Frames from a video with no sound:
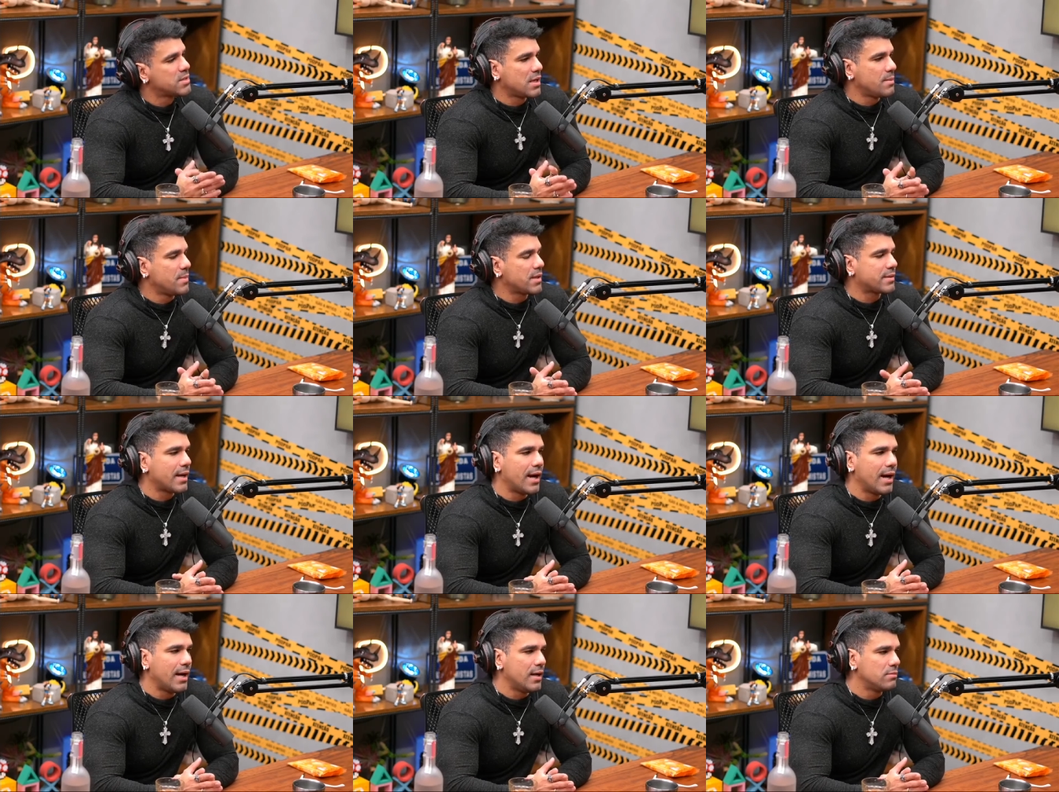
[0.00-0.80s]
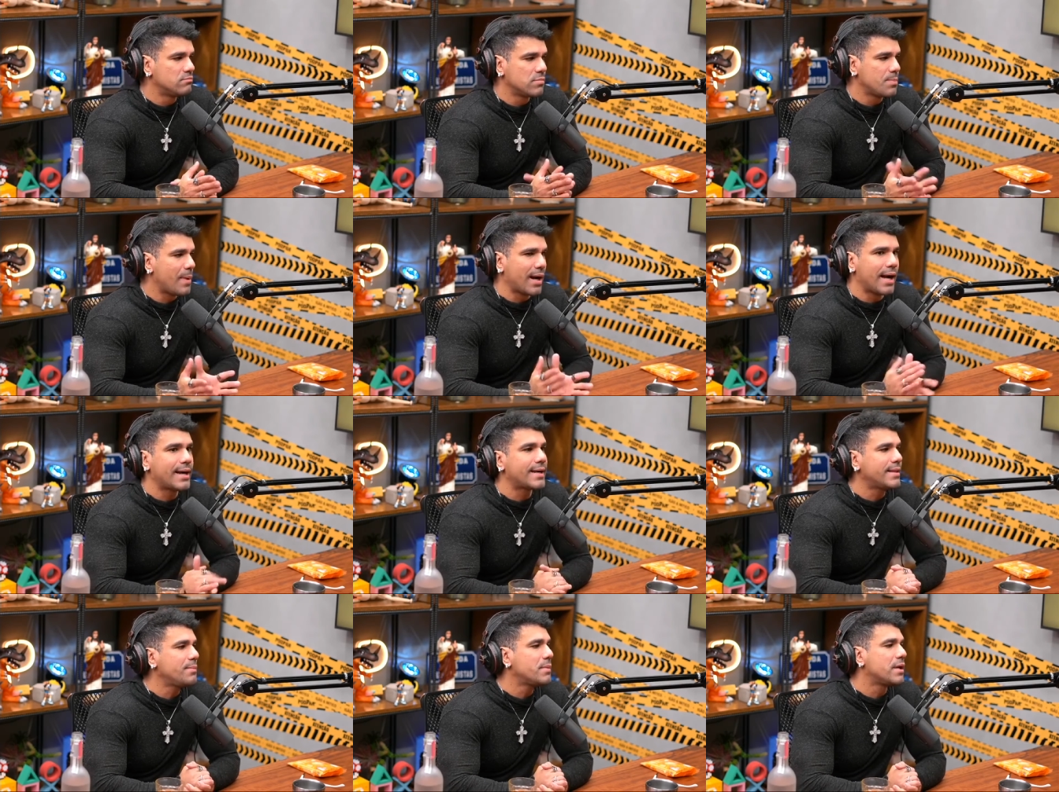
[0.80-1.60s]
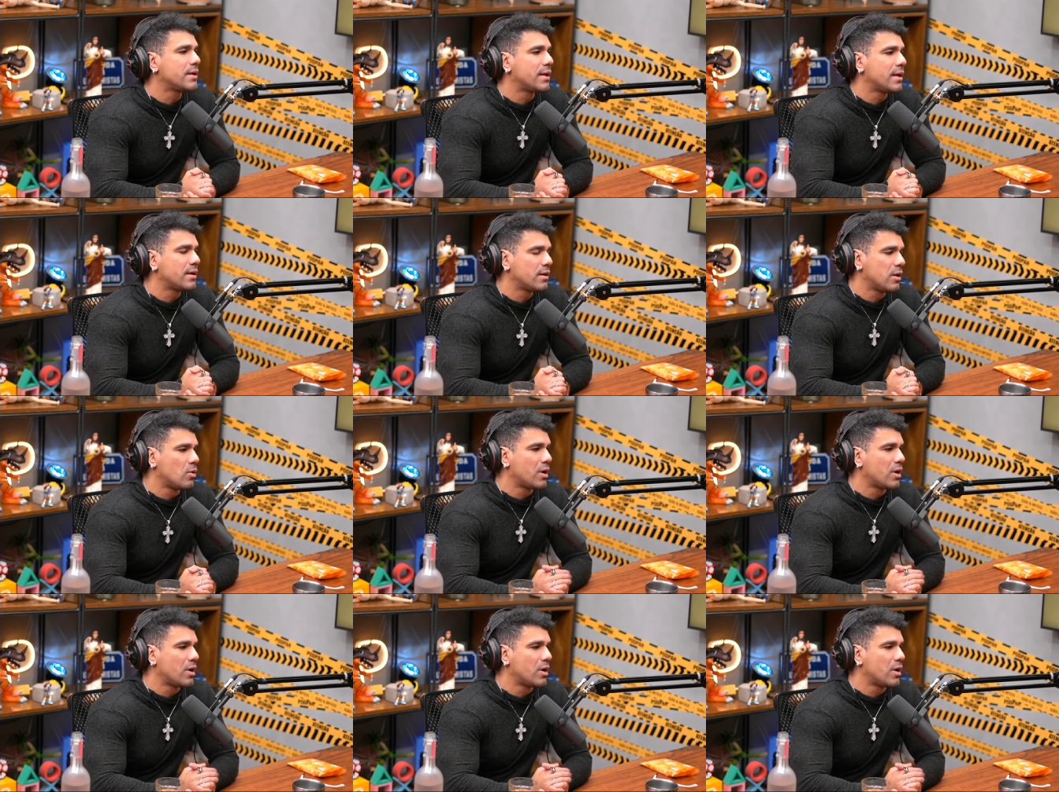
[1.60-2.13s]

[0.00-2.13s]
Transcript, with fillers: Se alimentar, pagar academia, né?